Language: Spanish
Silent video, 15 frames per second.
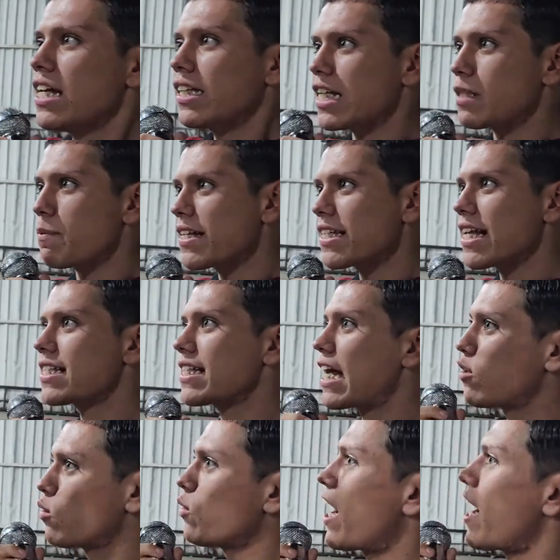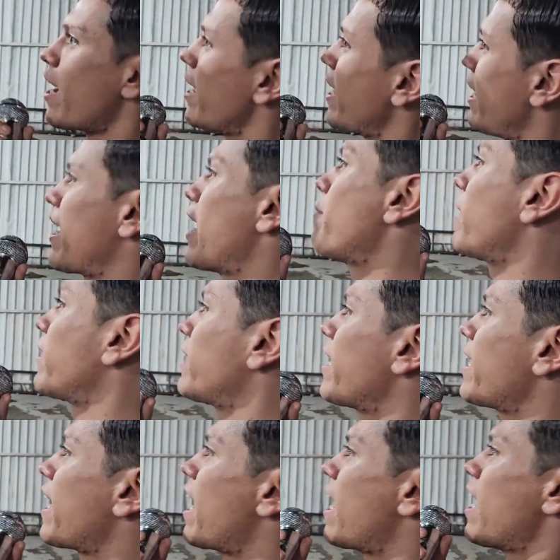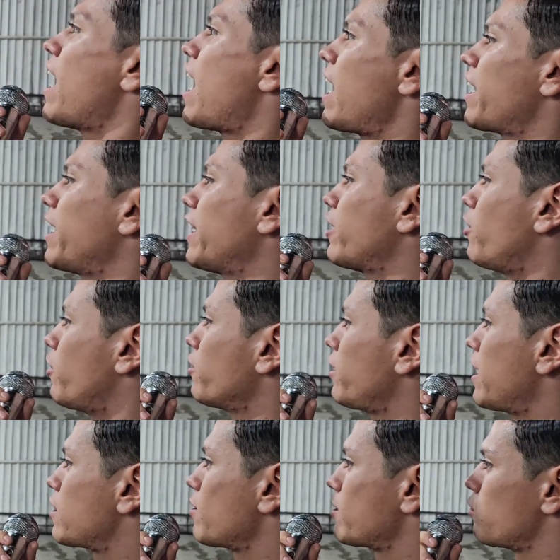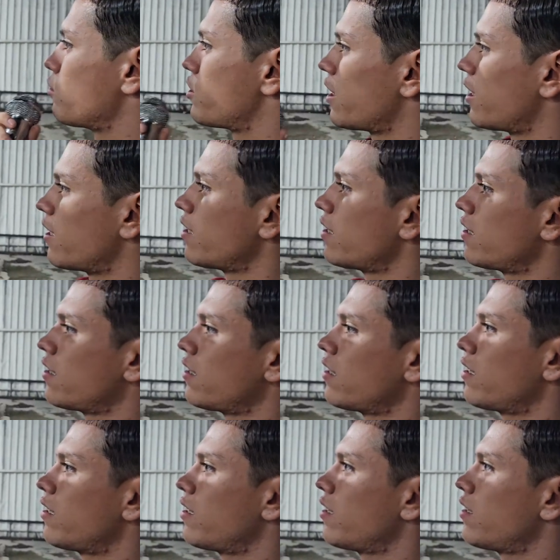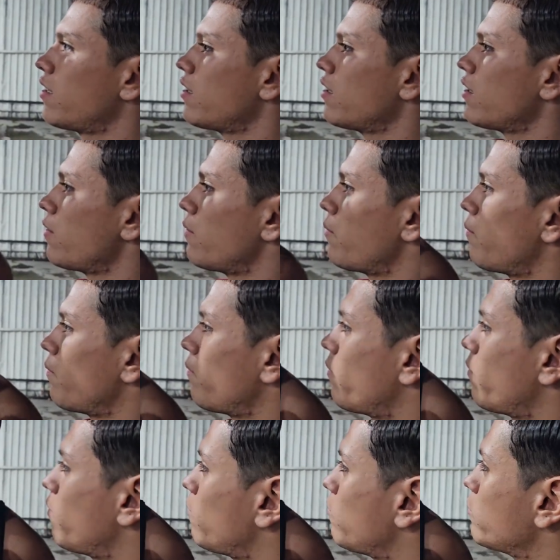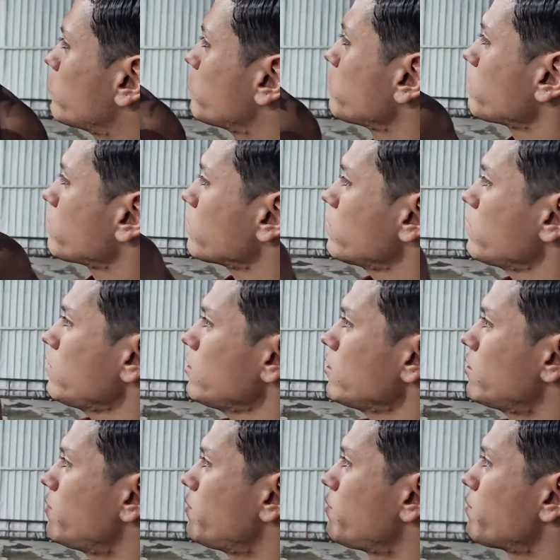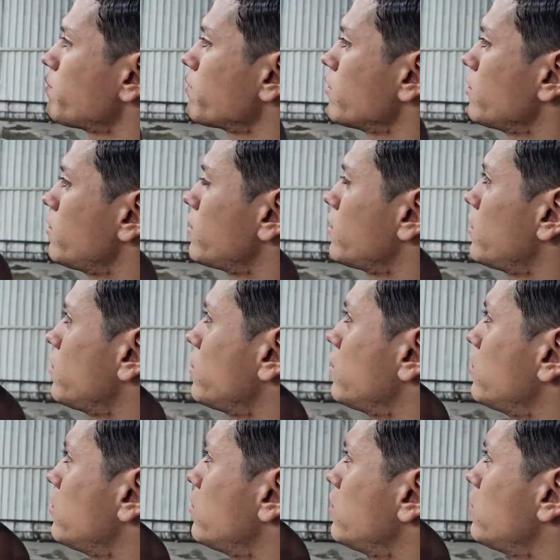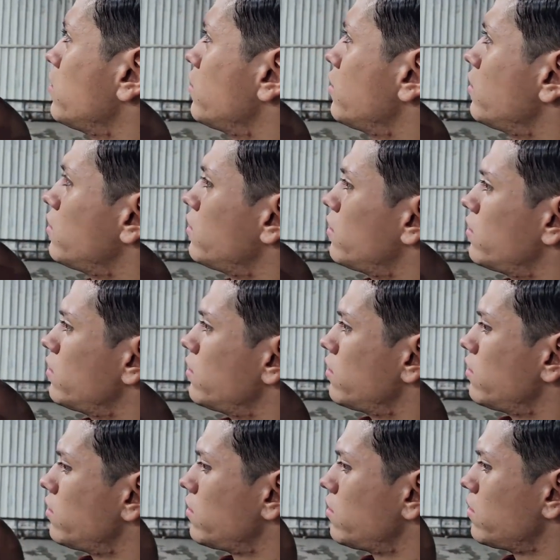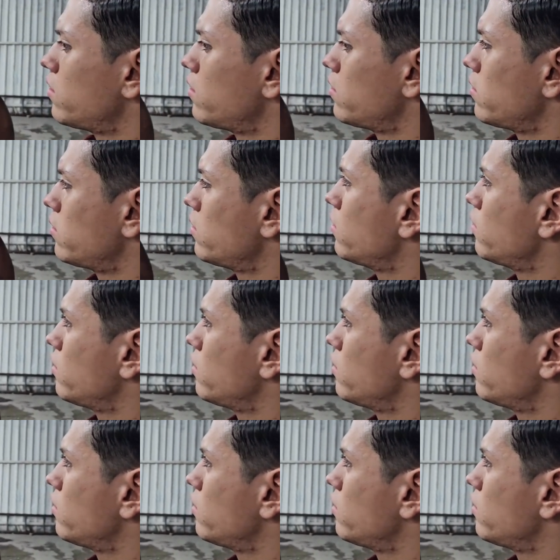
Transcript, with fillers: después de esta dura y gran batalla al grito de esta es lucha? No, gracias a toda la gente que asistió y la gente que siempre me ha apoyado. Creo que esto